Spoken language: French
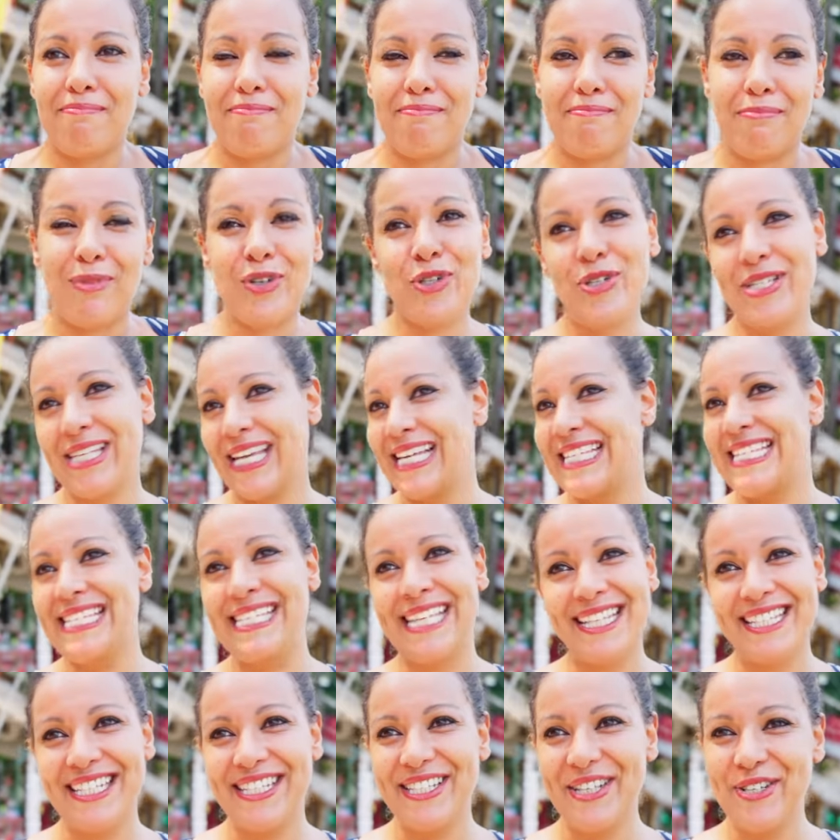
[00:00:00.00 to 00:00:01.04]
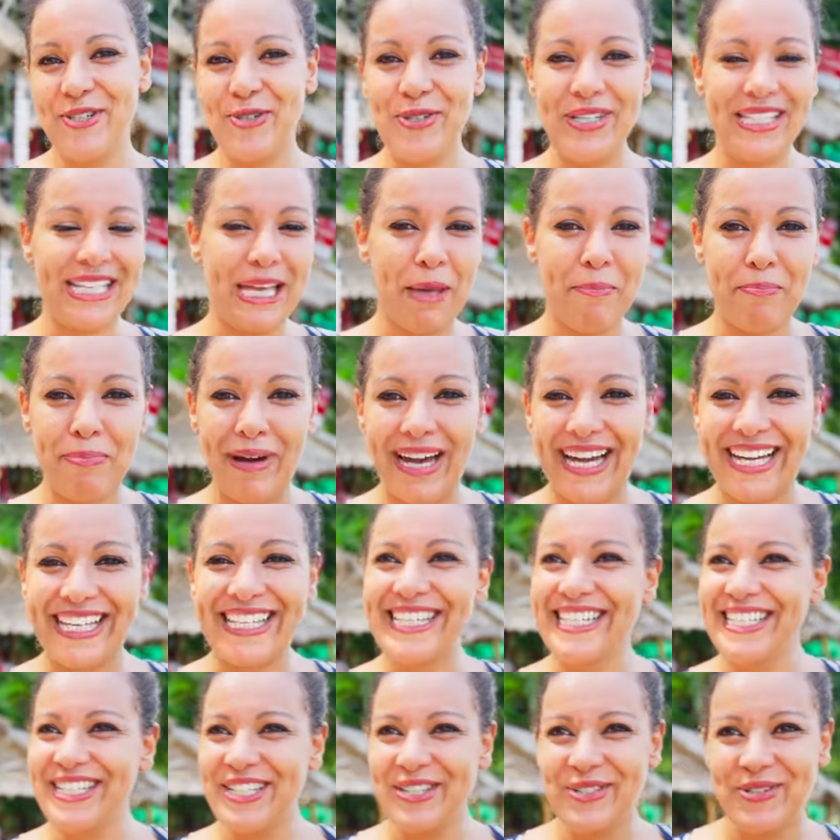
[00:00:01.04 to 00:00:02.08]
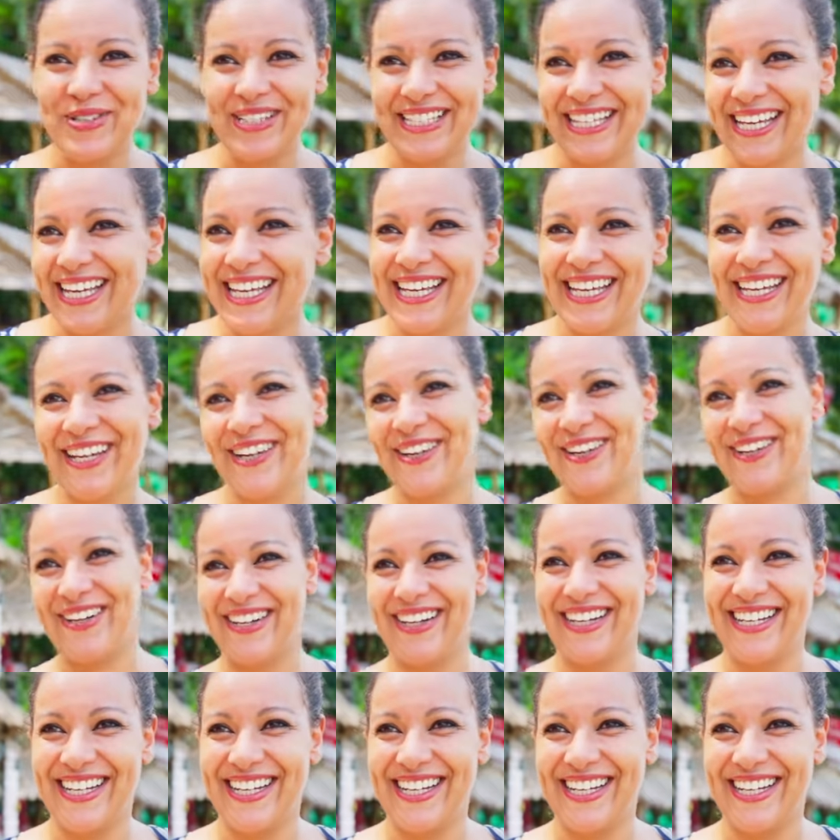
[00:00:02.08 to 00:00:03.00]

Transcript: Moi, je suis très citadine. Je suis très Paris, je suis très... New